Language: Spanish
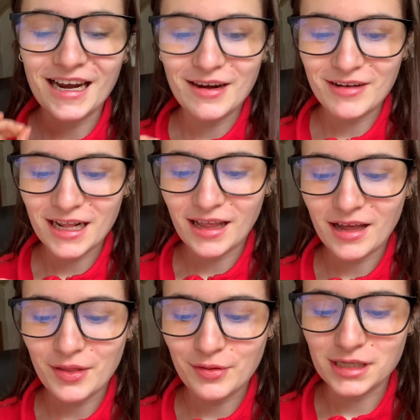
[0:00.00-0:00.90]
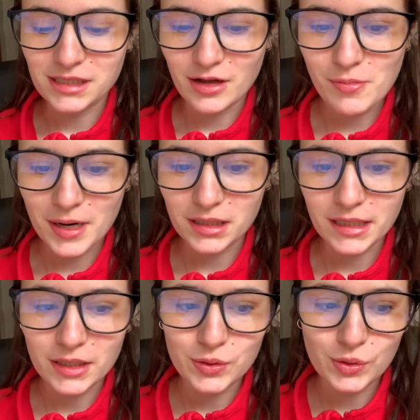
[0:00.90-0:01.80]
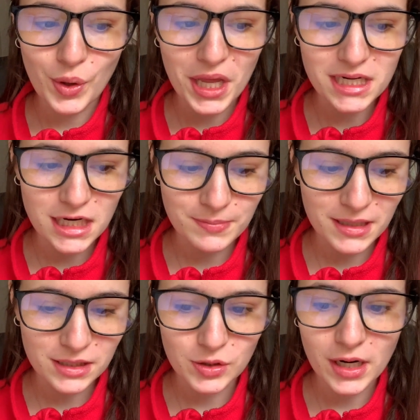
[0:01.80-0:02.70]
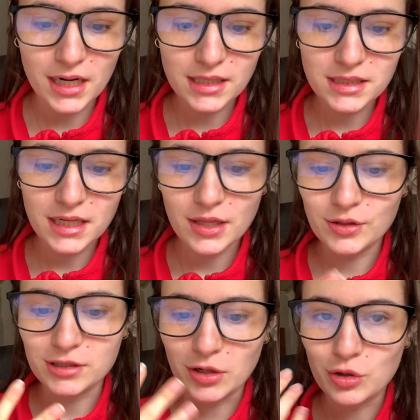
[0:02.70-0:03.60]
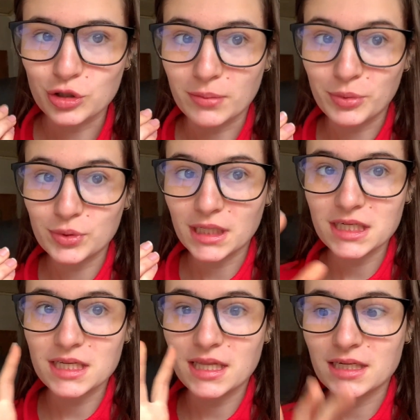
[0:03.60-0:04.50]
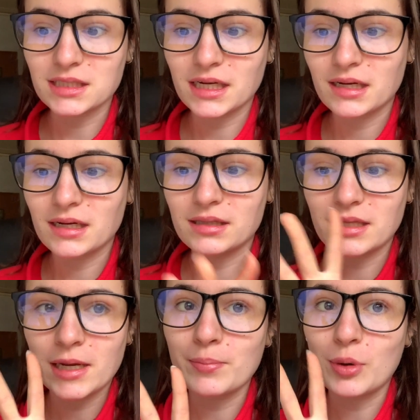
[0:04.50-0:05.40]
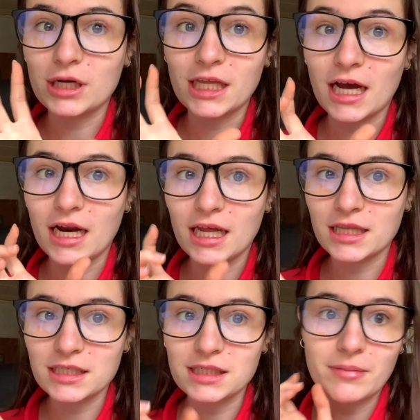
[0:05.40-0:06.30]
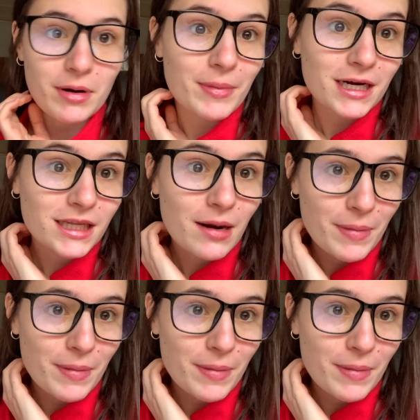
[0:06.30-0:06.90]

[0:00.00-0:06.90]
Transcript: libreta donde he estado practicando todas las partes orales y donde tengo los apuntes de este tiempo que te dejan antes de prepararte la